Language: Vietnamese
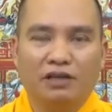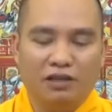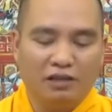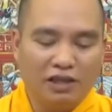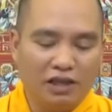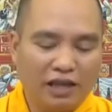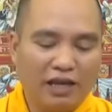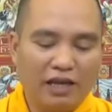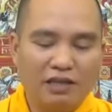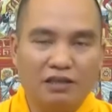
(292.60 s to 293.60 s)
sự chia
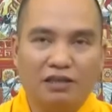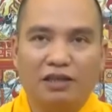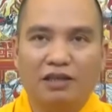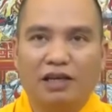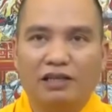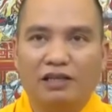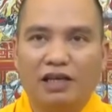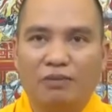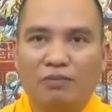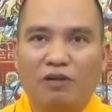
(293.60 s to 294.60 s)
tay hay sự gì hay sự
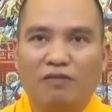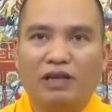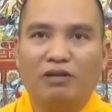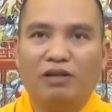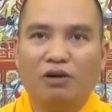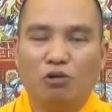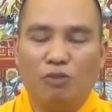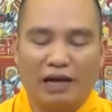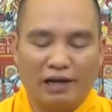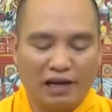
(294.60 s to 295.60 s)
gắn bó với nhau đến đầu
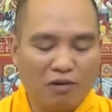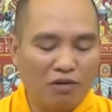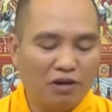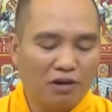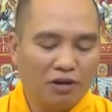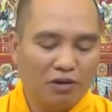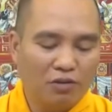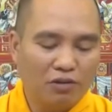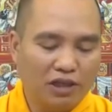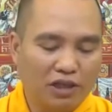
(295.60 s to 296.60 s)
bạc răng long
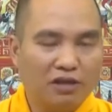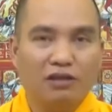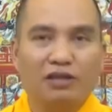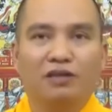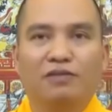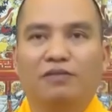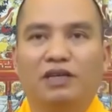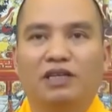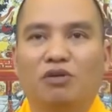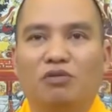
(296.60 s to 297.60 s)
cũng chính do gì
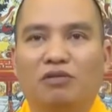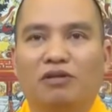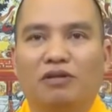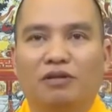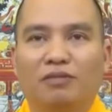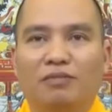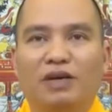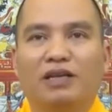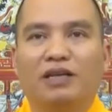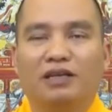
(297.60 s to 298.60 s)
vợ chồng
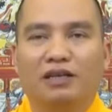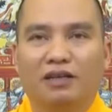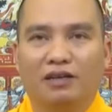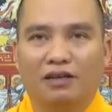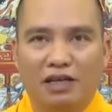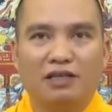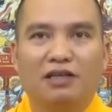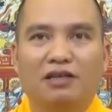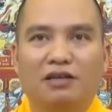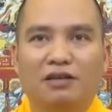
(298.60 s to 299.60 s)
mình là gì gây
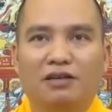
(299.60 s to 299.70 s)
dựng